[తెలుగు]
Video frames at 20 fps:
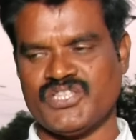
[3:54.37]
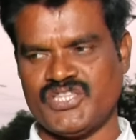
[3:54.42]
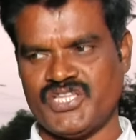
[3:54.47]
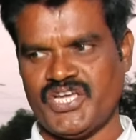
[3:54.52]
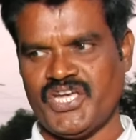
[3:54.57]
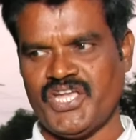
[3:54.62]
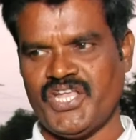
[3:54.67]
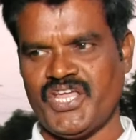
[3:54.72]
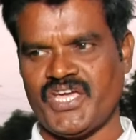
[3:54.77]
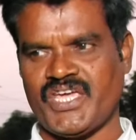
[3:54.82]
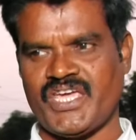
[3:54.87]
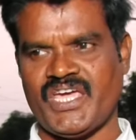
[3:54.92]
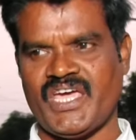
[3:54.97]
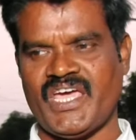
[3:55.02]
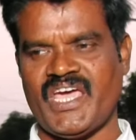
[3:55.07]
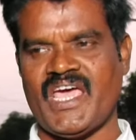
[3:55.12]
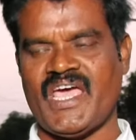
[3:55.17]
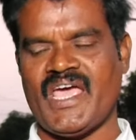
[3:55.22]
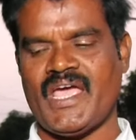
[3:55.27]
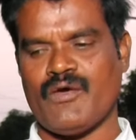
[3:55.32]
దీనికి
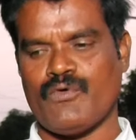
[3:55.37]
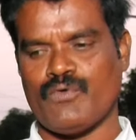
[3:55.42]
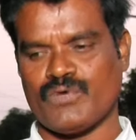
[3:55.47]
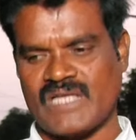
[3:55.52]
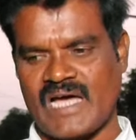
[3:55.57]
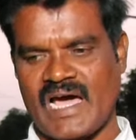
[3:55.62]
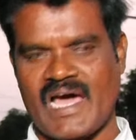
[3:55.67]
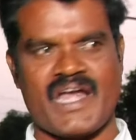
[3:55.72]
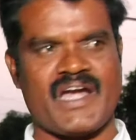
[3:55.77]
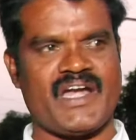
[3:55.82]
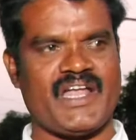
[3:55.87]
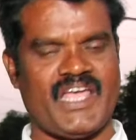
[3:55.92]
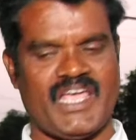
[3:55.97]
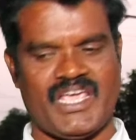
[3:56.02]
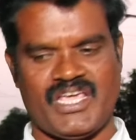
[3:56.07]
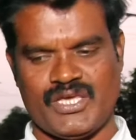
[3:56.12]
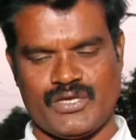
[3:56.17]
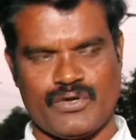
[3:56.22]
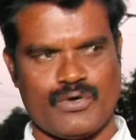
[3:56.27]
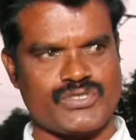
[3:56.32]
ఉదాహరణ
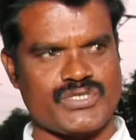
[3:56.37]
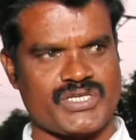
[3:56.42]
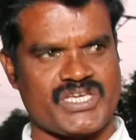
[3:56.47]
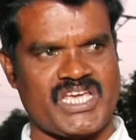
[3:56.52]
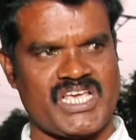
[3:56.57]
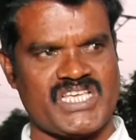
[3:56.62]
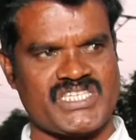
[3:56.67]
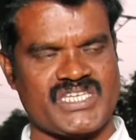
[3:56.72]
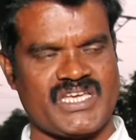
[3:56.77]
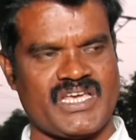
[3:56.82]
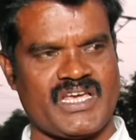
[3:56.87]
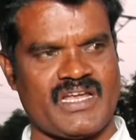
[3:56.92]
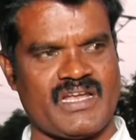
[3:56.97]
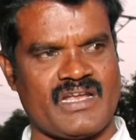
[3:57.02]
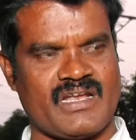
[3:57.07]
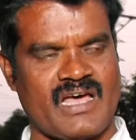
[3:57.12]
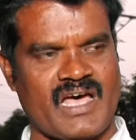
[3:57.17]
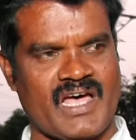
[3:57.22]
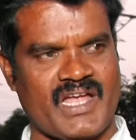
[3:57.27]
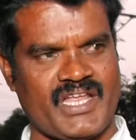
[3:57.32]
ఈరోజు
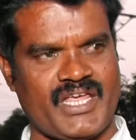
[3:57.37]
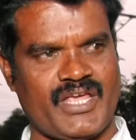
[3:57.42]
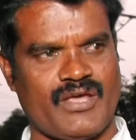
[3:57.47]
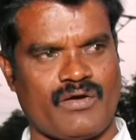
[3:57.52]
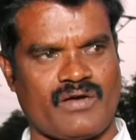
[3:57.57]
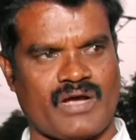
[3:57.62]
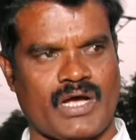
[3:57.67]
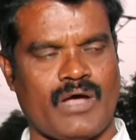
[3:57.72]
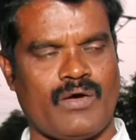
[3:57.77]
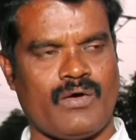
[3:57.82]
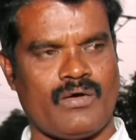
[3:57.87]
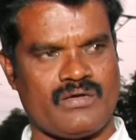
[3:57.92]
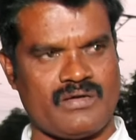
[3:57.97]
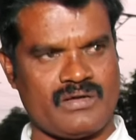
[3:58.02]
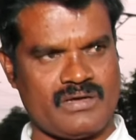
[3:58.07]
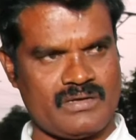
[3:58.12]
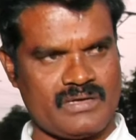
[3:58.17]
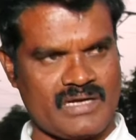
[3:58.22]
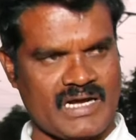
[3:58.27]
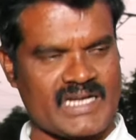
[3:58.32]
కేసీఆర్ నాని యొక్క
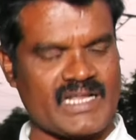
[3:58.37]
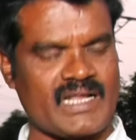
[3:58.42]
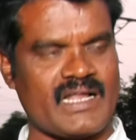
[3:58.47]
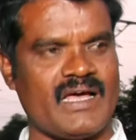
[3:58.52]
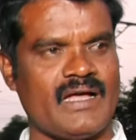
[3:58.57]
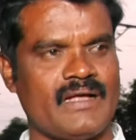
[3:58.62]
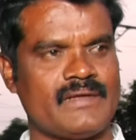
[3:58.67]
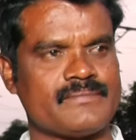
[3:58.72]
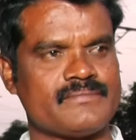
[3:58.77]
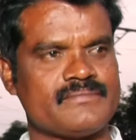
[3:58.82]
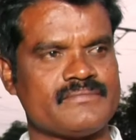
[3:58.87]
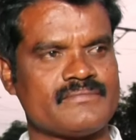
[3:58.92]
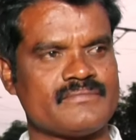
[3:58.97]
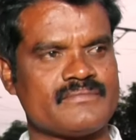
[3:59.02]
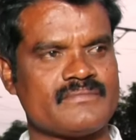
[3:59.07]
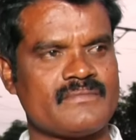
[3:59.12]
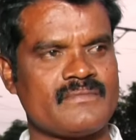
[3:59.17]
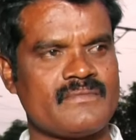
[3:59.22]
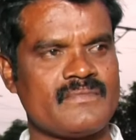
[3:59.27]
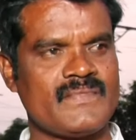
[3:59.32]
ఘటన
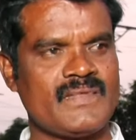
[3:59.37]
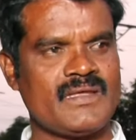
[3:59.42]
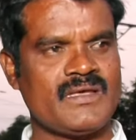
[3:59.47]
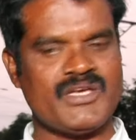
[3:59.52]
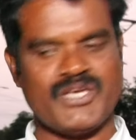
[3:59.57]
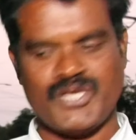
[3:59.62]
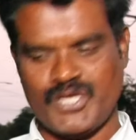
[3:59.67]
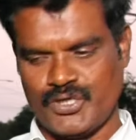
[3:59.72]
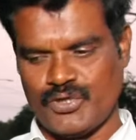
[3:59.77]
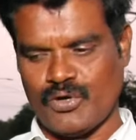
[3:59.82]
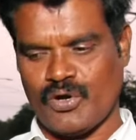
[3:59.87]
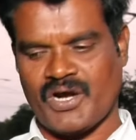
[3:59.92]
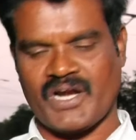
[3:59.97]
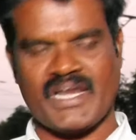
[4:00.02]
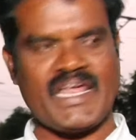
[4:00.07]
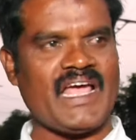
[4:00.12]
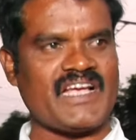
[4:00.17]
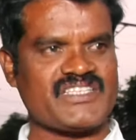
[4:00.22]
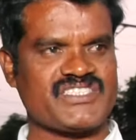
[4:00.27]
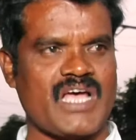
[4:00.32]

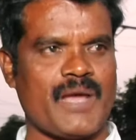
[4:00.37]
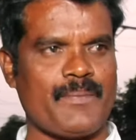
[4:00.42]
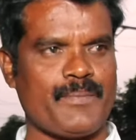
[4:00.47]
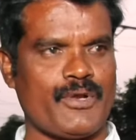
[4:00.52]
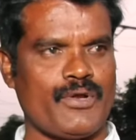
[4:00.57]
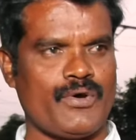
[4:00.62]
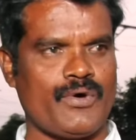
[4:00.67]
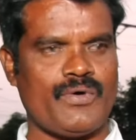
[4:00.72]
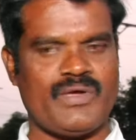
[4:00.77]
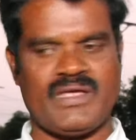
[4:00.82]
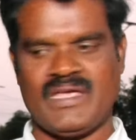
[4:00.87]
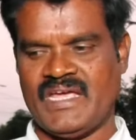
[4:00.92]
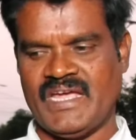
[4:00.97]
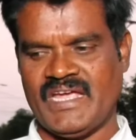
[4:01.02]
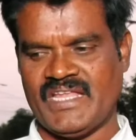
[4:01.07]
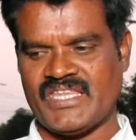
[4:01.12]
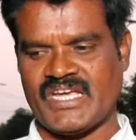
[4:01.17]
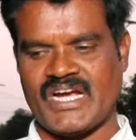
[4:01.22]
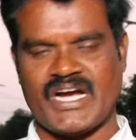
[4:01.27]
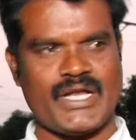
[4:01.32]
ఇదొక్కటే ఎగ్జాంపుల్
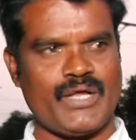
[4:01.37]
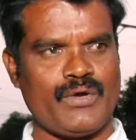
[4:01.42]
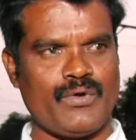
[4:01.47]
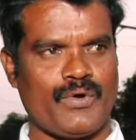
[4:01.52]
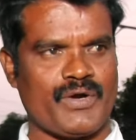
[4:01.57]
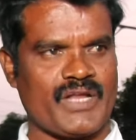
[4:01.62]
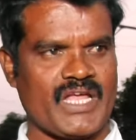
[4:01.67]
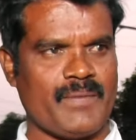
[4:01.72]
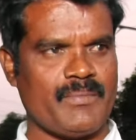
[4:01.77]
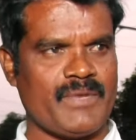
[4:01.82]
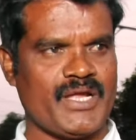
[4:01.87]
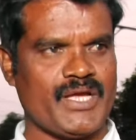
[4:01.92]
ఇంతకంటే ఇంకోటి ఏం